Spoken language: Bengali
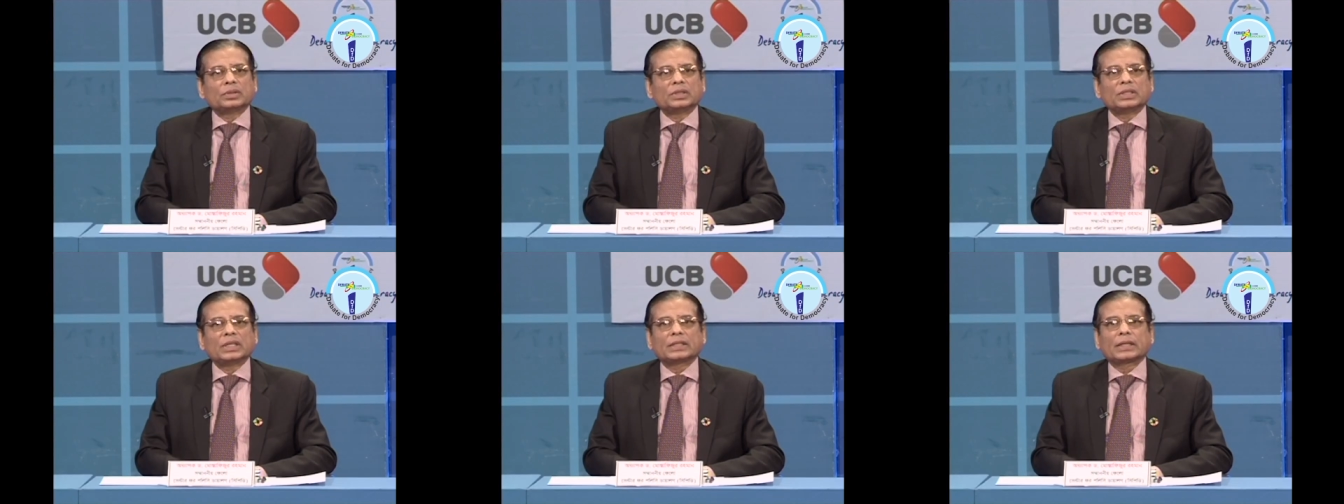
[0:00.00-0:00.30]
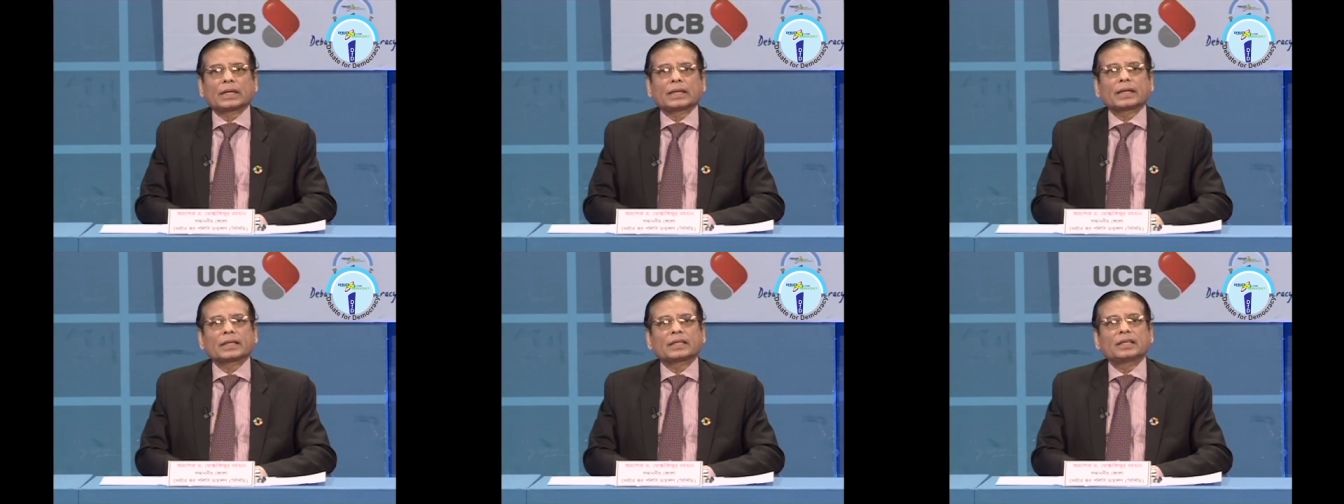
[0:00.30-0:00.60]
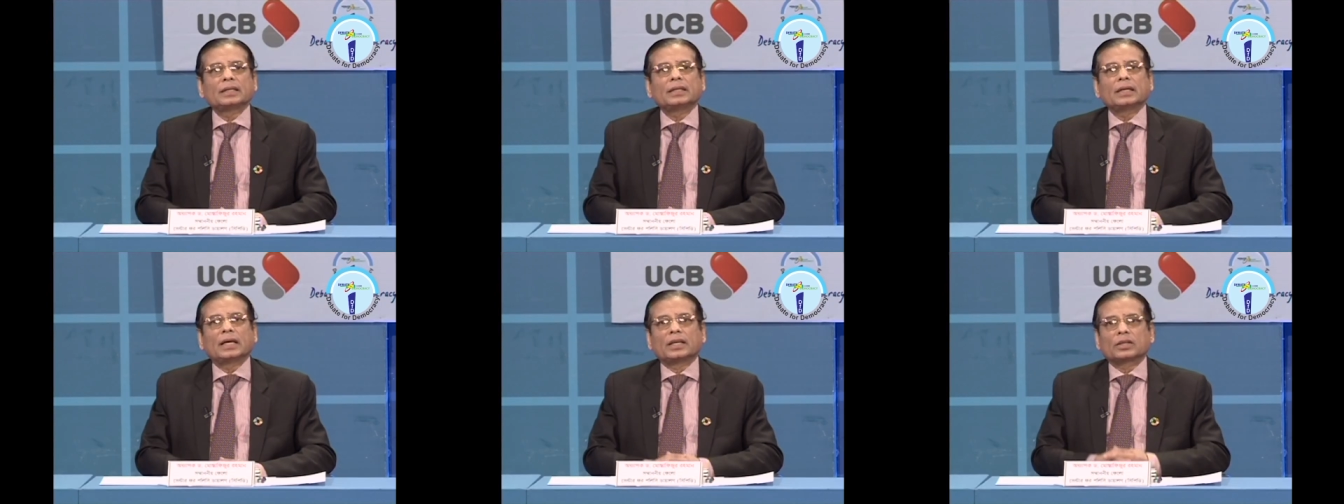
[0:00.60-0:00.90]
যেটা
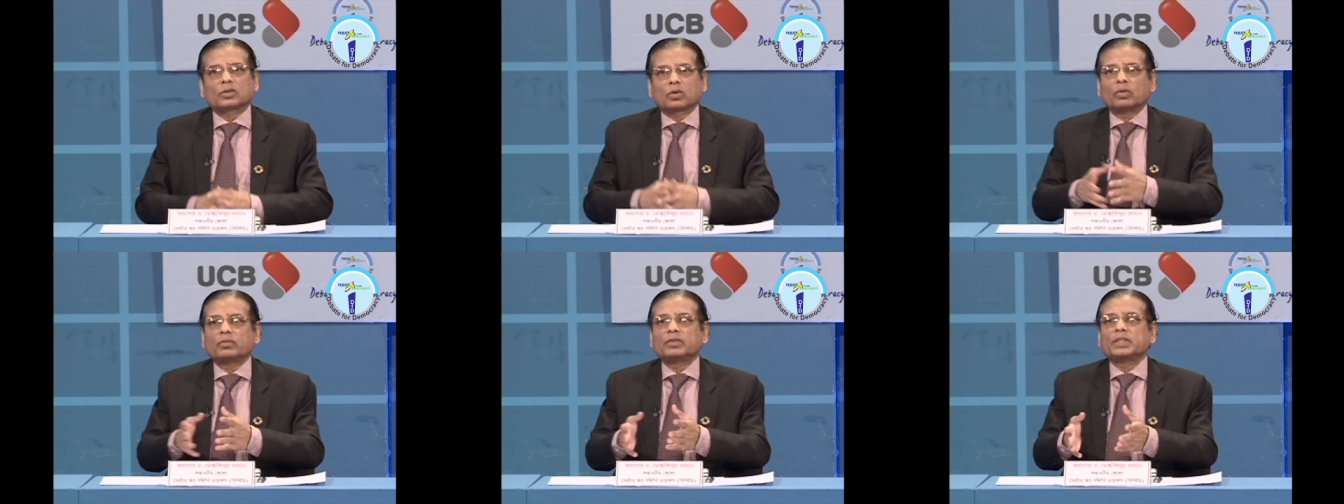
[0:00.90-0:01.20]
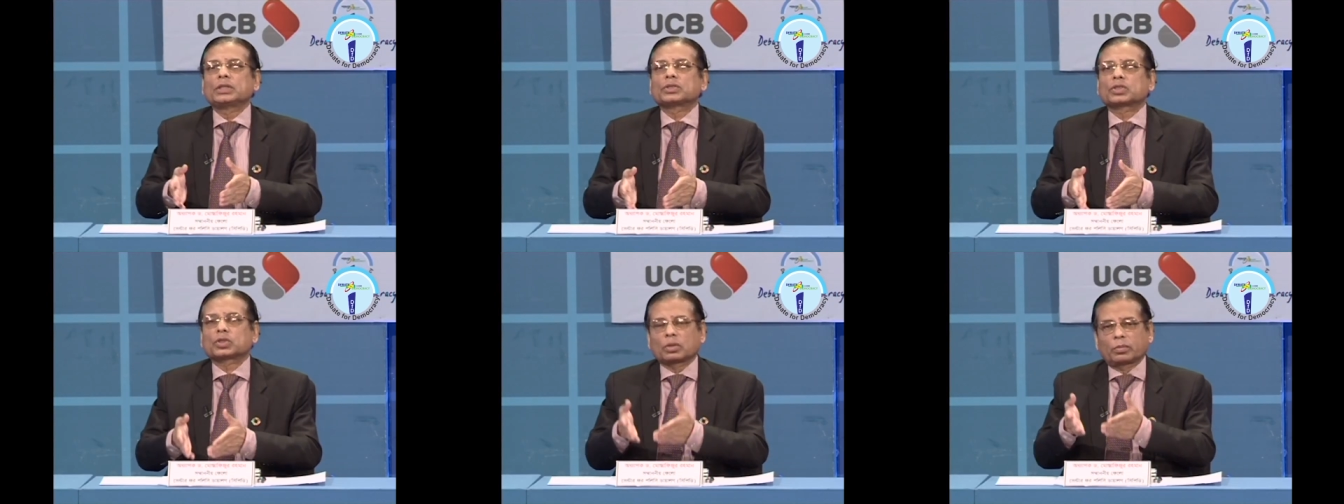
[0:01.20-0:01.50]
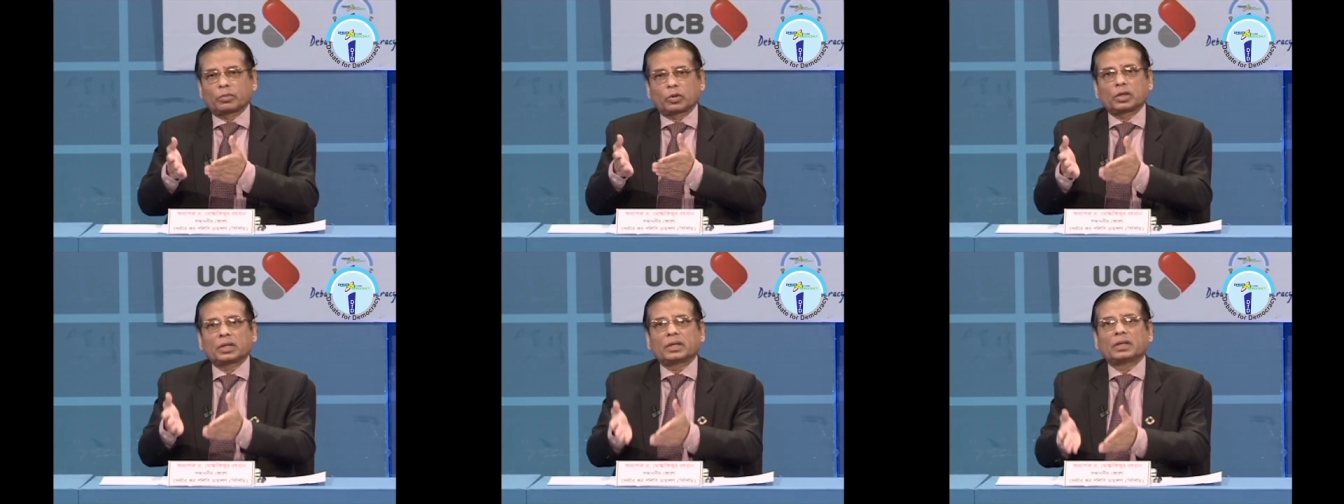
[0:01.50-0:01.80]
নাকি এই কোভিডের
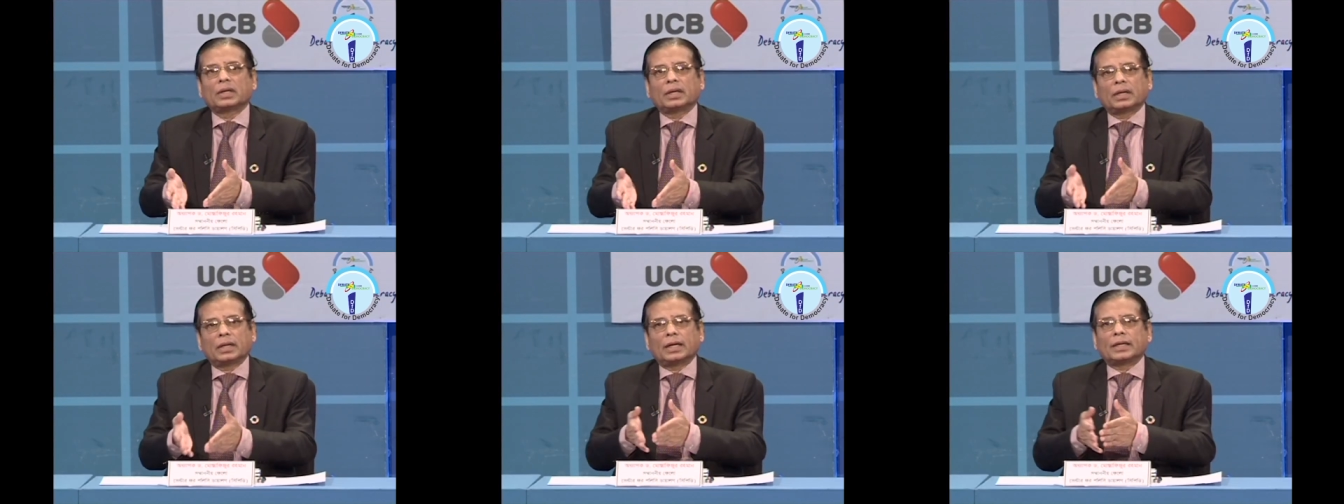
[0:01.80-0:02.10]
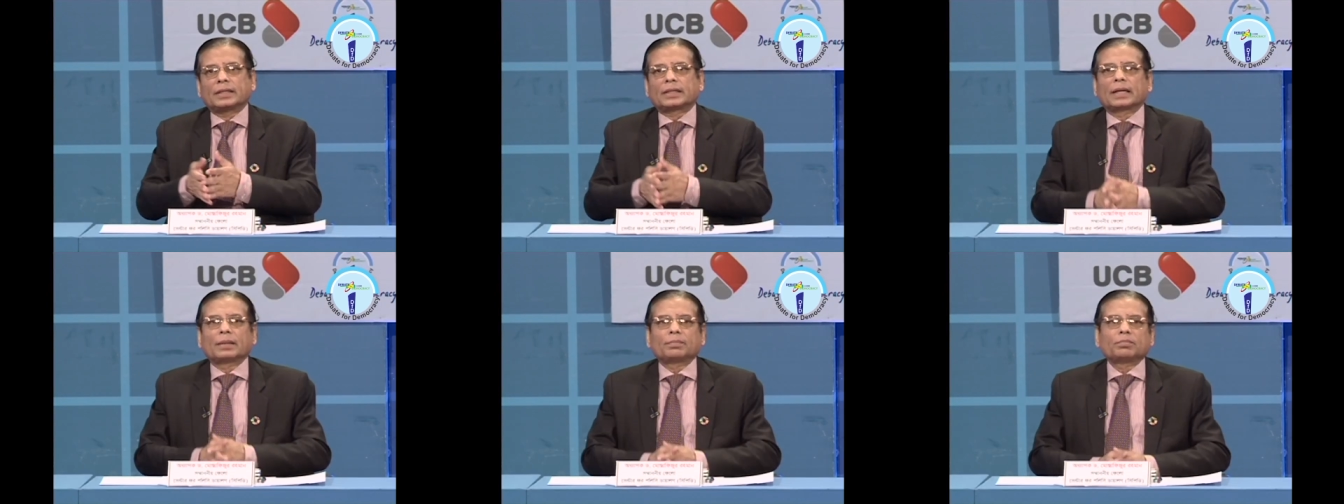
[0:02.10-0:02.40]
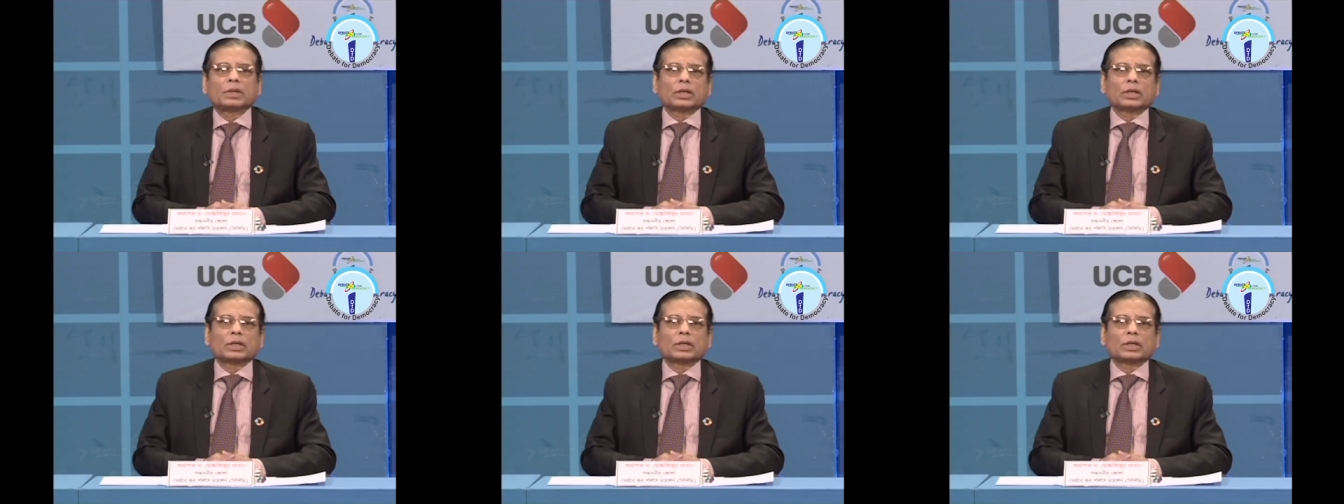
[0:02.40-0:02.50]
সময় এটা